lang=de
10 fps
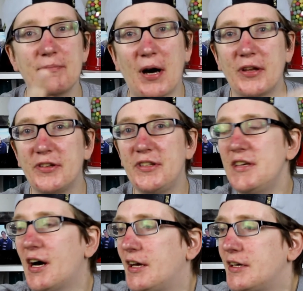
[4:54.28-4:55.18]
machen
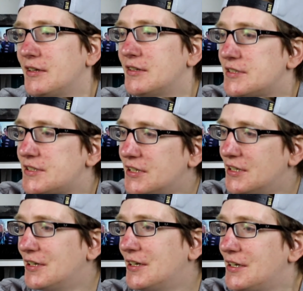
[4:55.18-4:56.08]
die eigentlich?
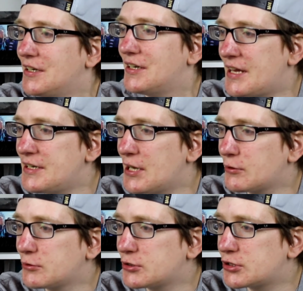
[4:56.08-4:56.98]

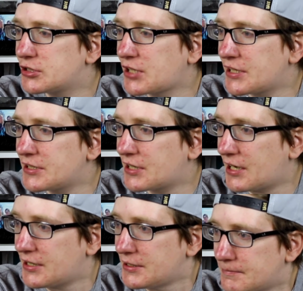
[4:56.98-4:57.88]

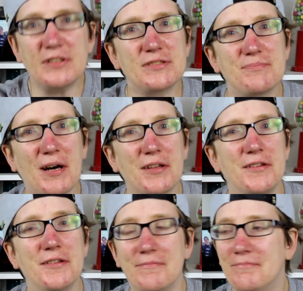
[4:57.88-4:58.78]
Änderungsschneiderei. Was machen
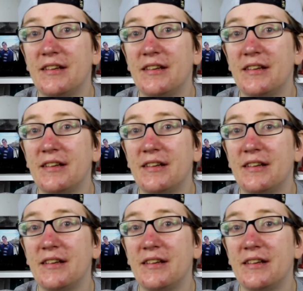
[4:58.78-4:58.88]
die?